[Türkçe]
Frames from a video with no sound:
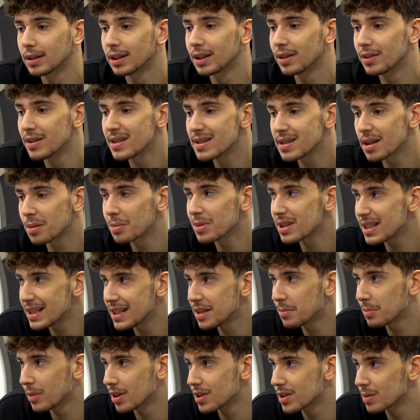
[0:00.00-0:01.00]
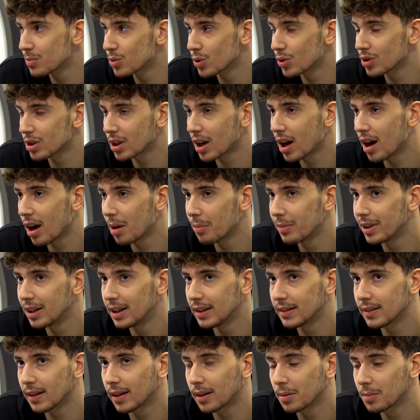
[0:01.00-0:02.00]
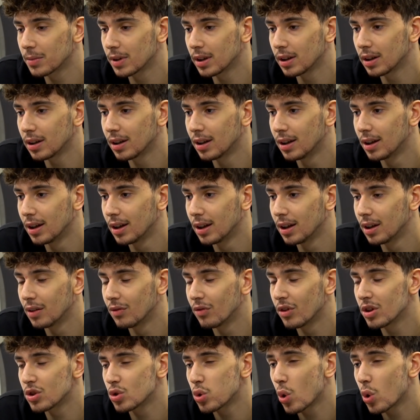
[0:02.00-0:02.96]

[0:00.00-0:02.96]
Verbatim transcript: Hırvatistan maçı ilk maçım sonuçta A milli takımda ve